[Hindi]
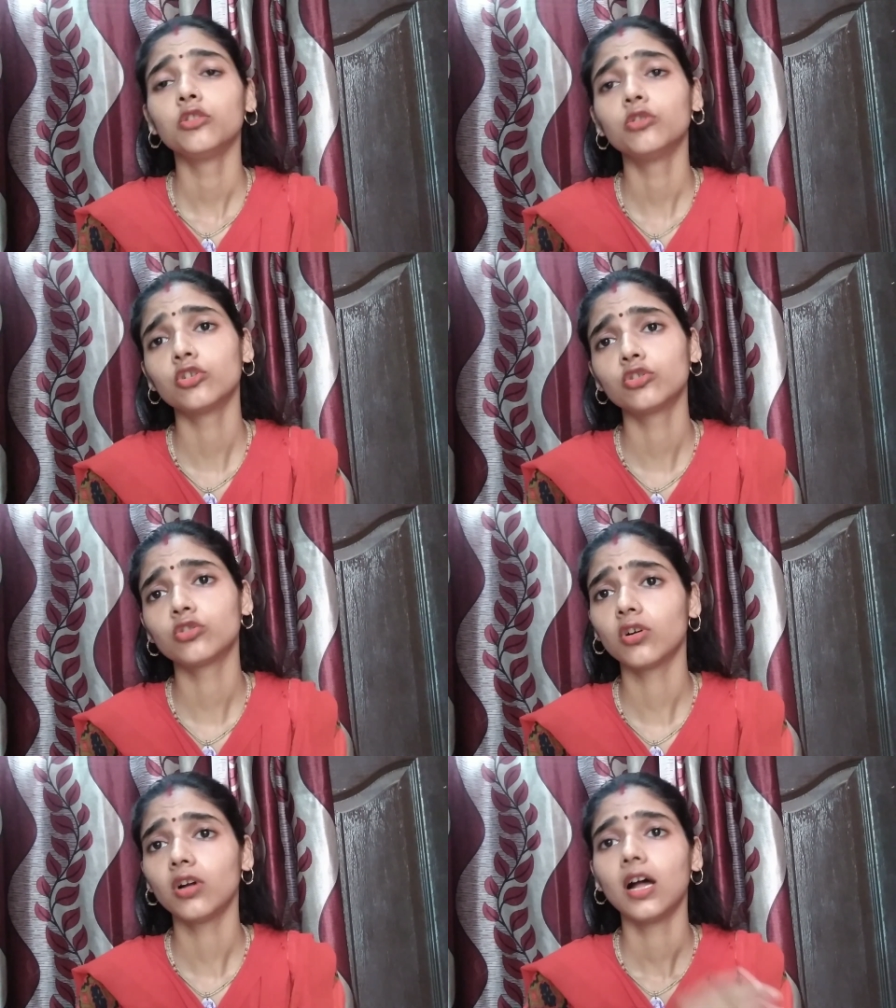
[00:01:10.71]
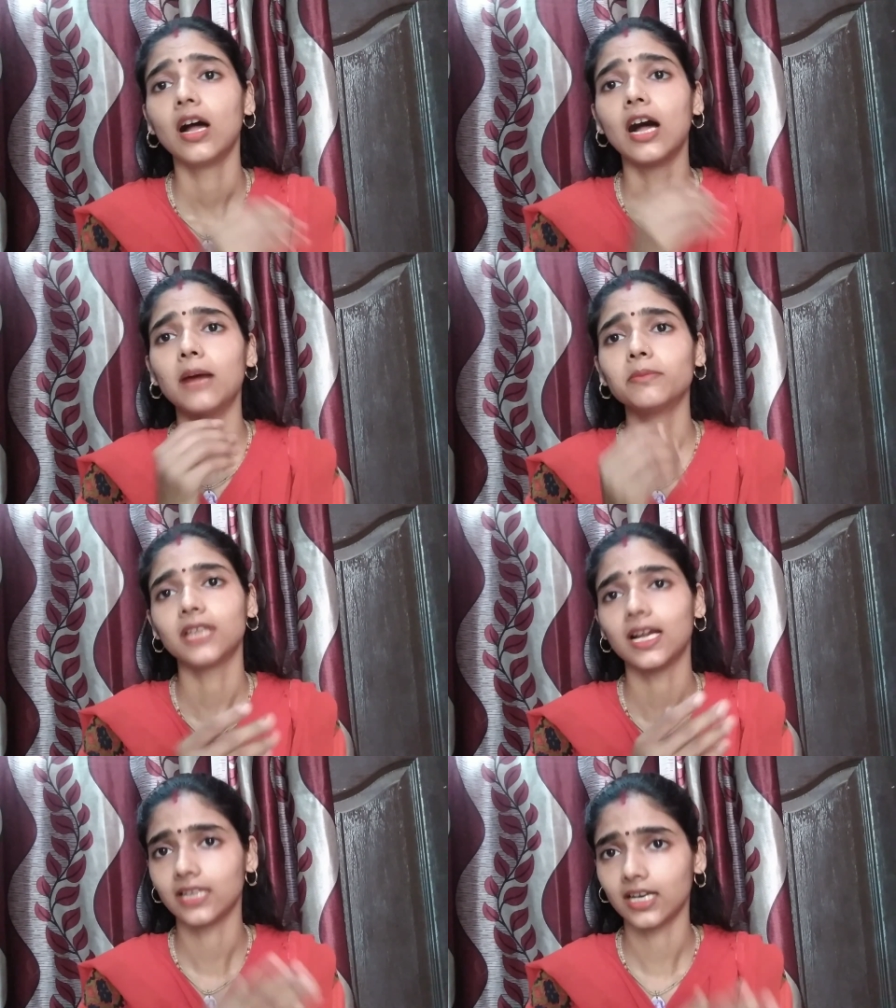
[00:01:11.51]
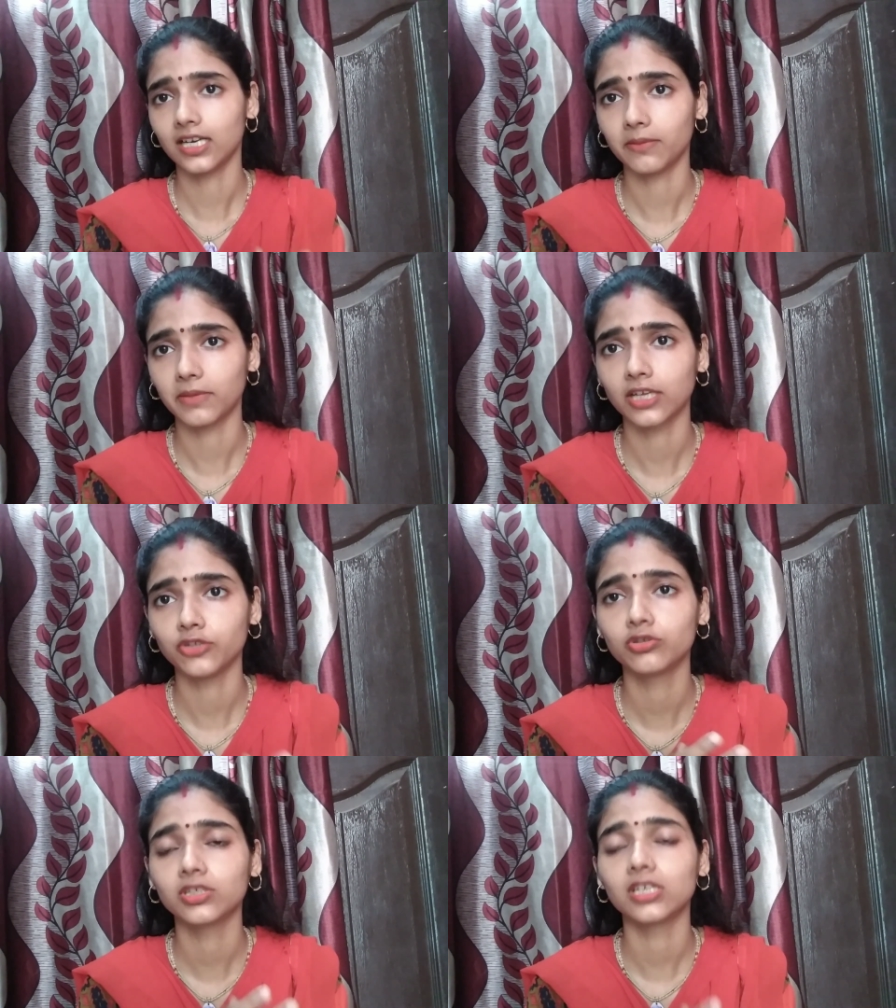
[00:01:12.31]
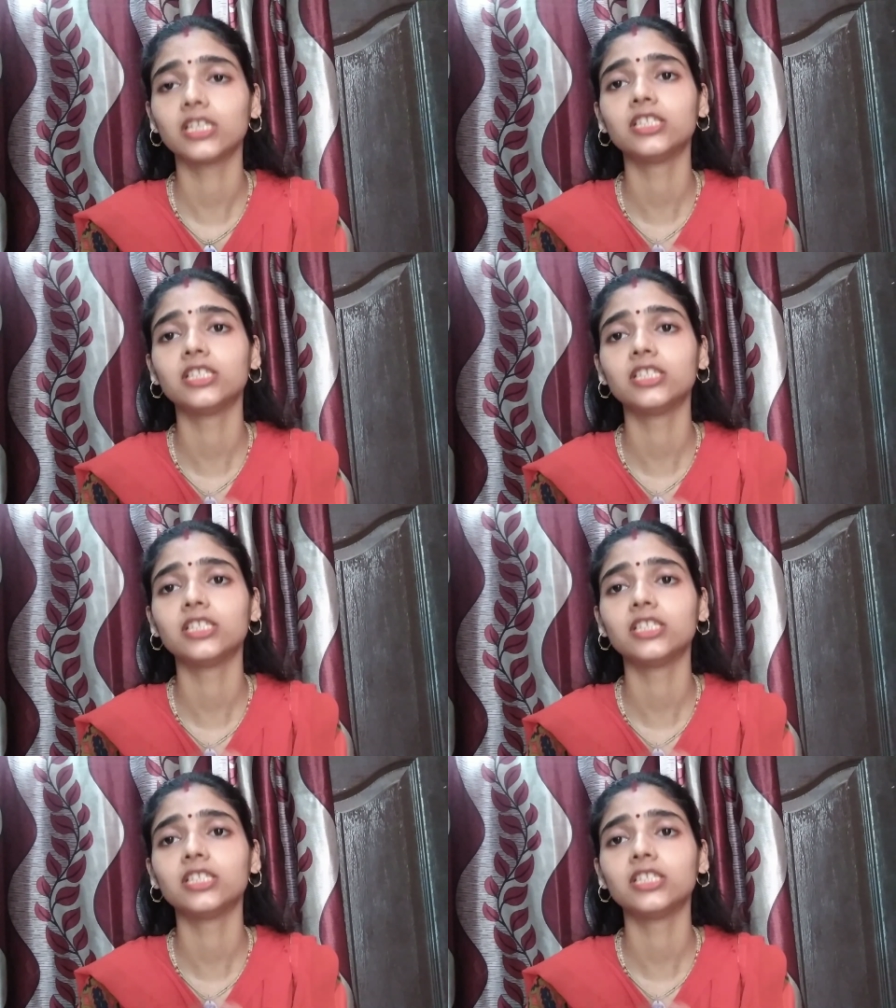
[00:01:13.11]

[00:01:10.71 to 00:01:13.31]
दोस्तों हम साधारण नमक का यूज करते हैं